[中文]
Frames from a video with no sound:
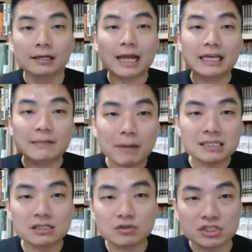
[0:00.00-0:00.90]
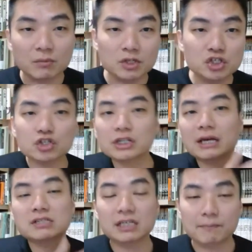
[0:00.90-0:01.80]
那一半是女生，我们去
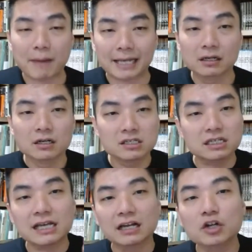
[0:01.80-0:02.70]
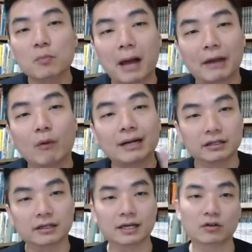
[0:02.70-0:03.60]
掉这一半，剩下六百万
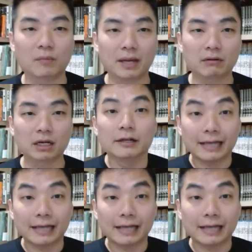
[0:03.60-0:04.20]
人可以投票了。